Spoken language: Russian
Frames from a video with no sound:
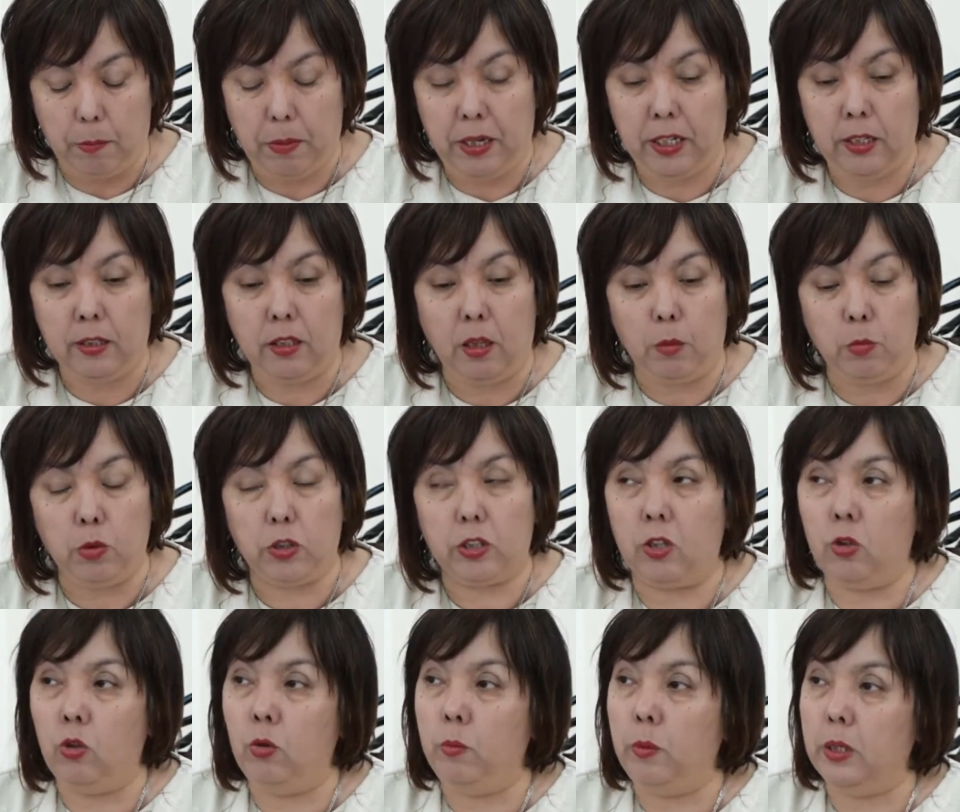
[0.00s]
Поэтому
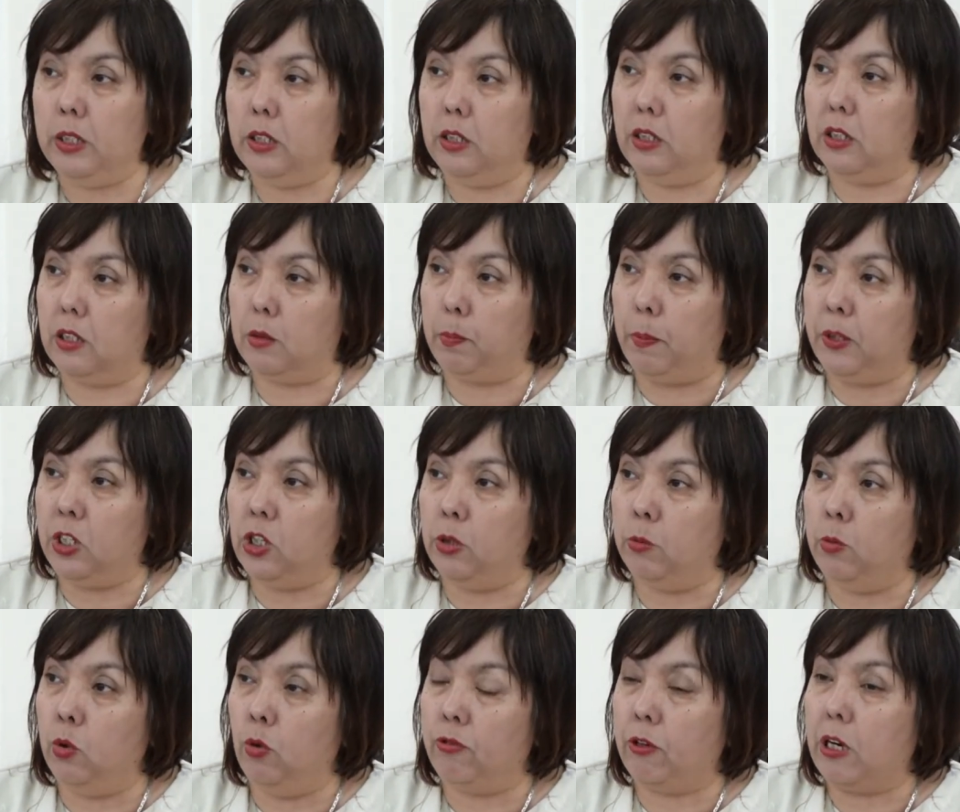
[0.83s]
задумайтесь,
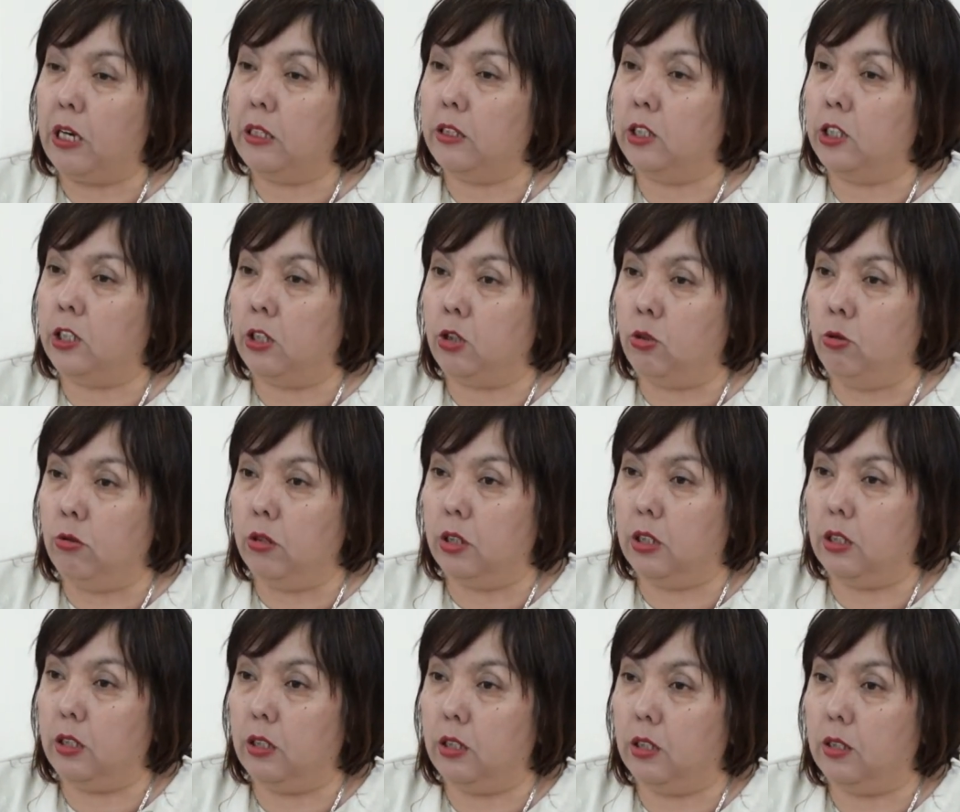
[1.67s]
почему в
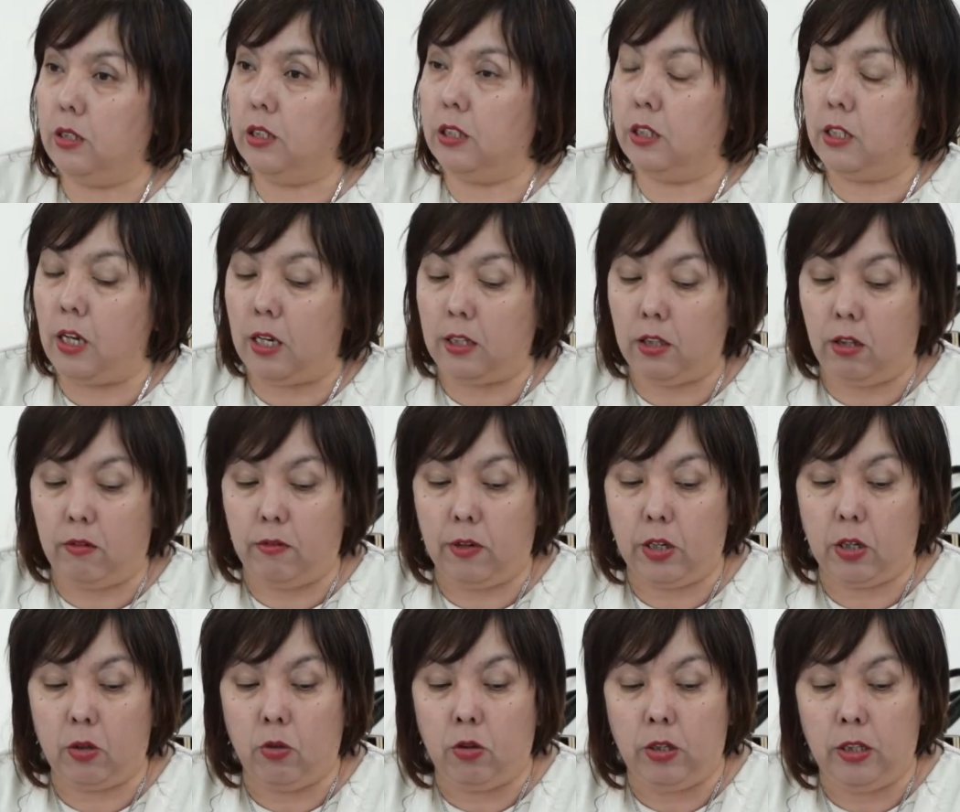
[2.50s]
Конституции 2010
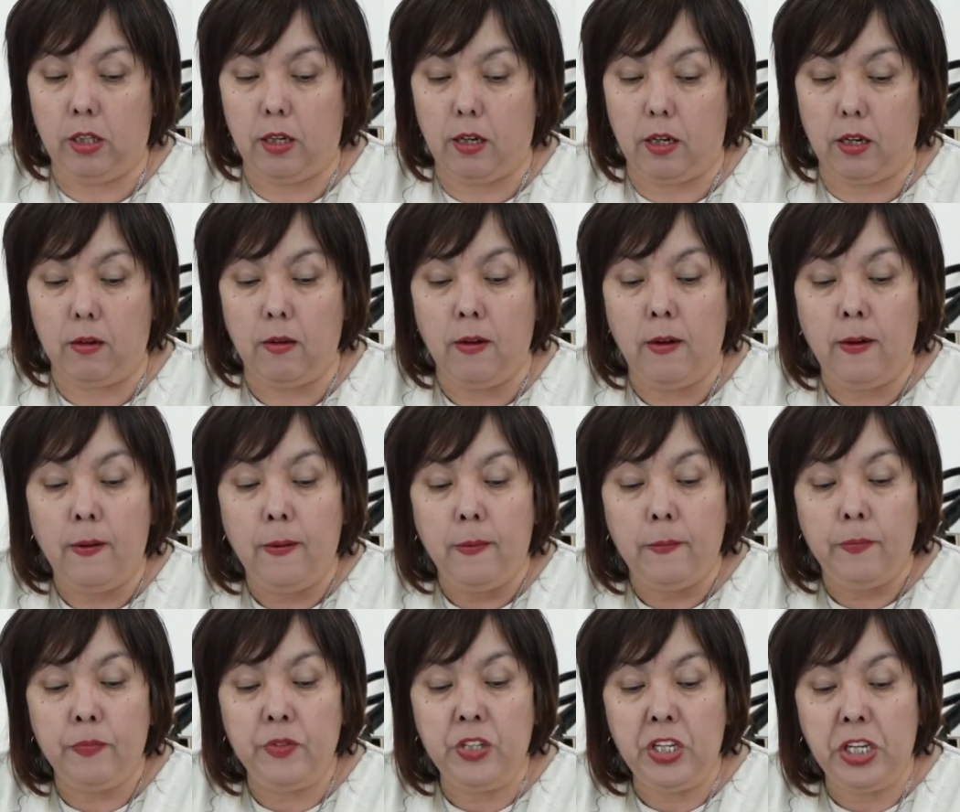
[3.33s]
года
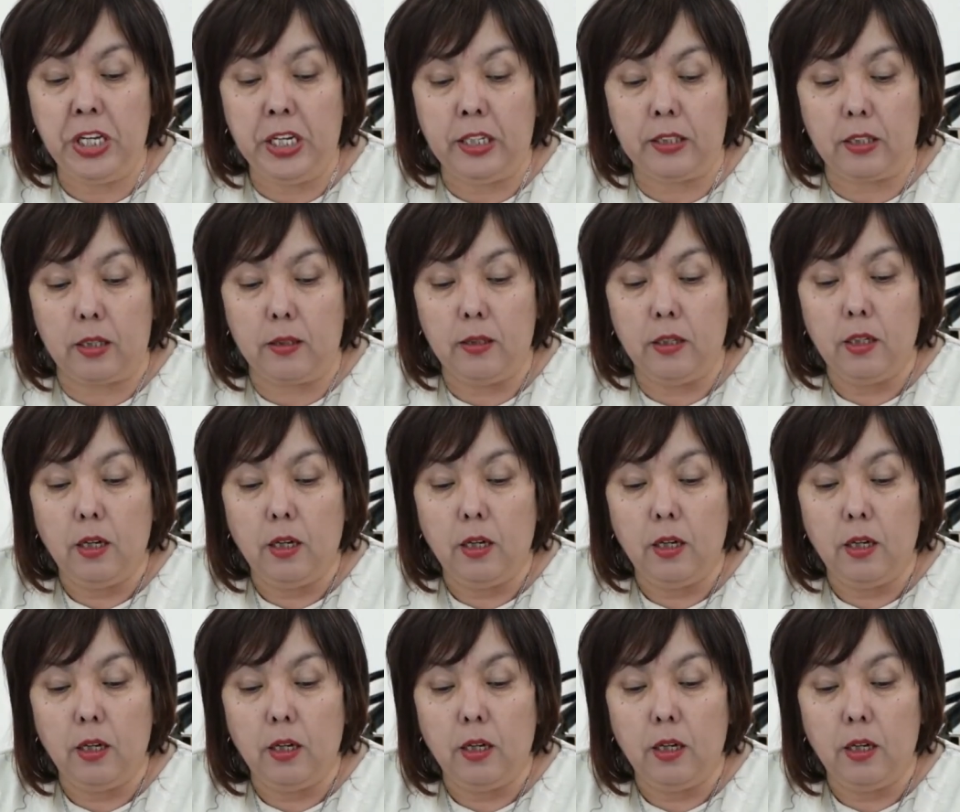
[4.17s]
нет